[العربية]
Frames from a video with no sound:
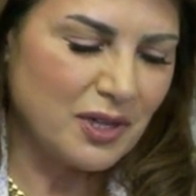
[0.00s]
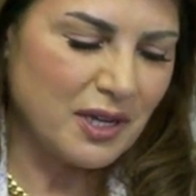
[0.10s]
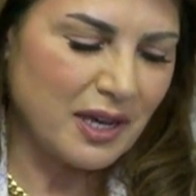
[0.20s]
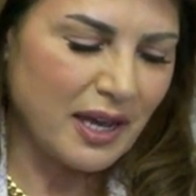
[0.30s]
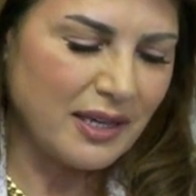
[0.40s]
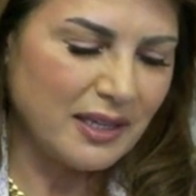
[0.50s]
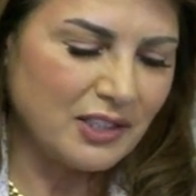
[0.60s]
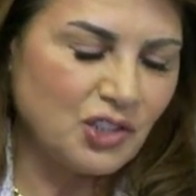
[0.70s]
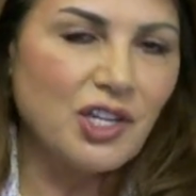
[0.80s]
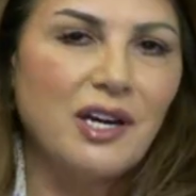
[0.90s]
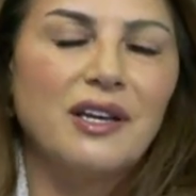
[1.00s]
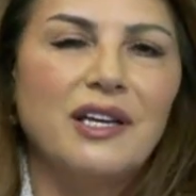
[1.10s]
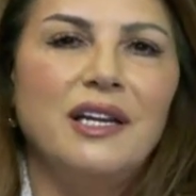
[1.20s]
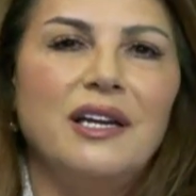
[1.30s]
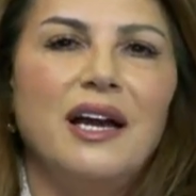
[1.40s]
عيد
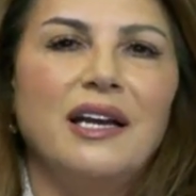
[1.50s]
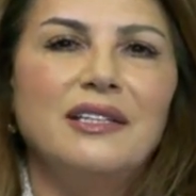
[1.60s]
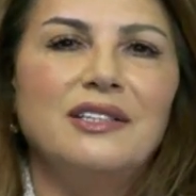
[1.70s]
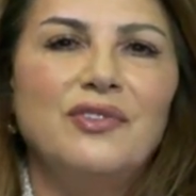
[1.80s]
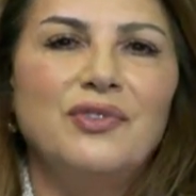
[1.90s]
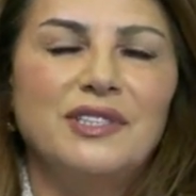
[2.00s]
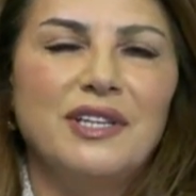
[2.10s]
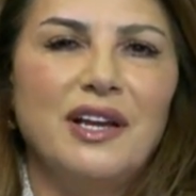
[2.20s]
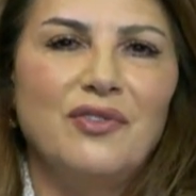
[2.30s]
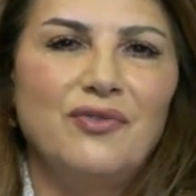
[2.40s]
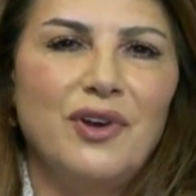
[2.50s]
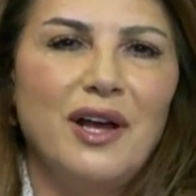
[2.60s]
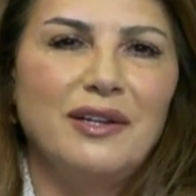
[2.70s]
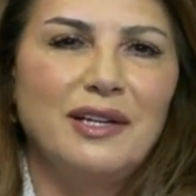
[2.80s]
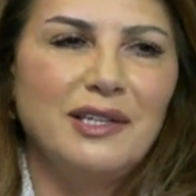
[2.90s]
شرقي لعيد الفصح
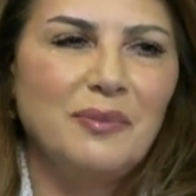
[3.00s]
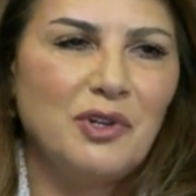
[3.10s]
فنحن نعم.